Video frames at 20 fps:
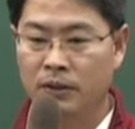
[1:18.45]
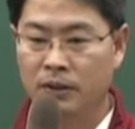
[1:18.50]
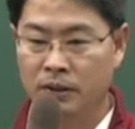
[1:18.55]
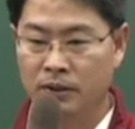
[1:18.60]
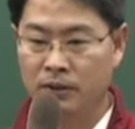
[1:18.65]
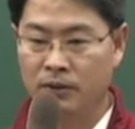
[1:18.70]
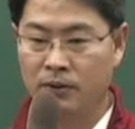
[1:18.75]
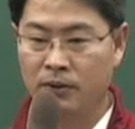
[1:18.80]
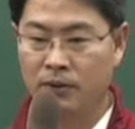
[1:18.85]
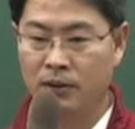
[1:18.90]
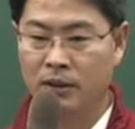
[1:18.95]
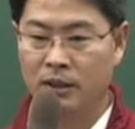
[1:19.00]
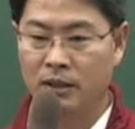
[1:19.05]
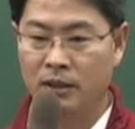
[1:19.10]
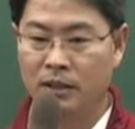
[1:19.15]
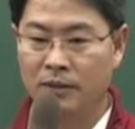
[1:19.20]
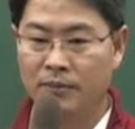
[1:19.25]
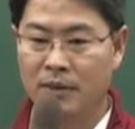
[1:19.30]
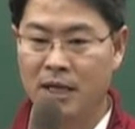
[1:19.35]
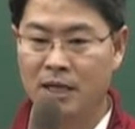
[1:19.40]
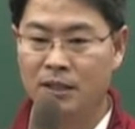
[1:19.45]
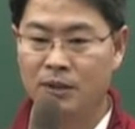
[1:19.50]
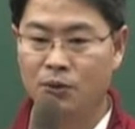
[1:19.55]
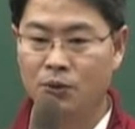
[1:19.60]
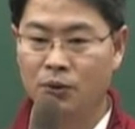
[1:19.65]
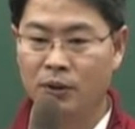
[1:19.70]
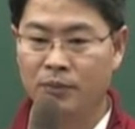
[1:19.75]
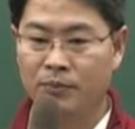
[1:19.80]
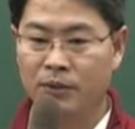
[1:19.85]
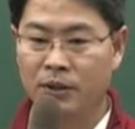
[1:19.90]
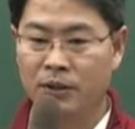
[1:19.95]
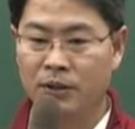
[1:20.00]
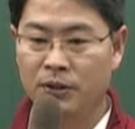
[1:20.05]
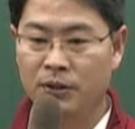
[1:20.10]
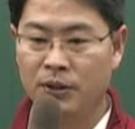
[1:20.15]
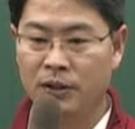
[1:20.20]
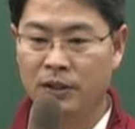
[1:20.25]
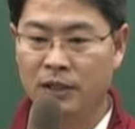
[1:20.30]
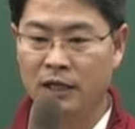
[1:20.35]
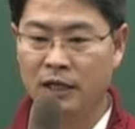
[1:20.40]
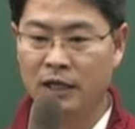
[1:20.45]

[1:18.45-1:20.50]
자 그리고 자 말소와 멸실은